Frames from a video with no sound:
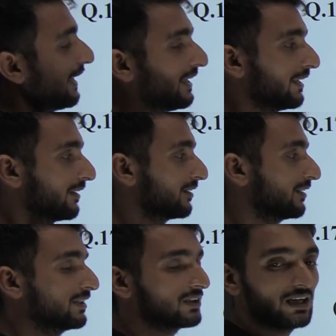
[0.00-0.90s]
आई
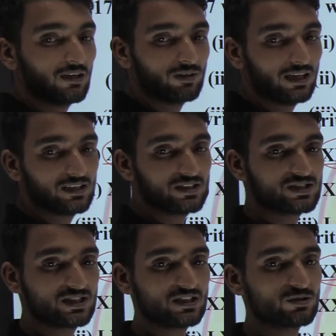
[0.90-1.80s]
कितना हुआ
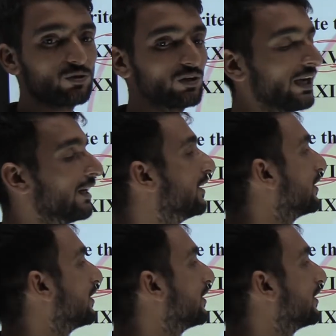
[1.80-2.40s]
सिक्स हो गया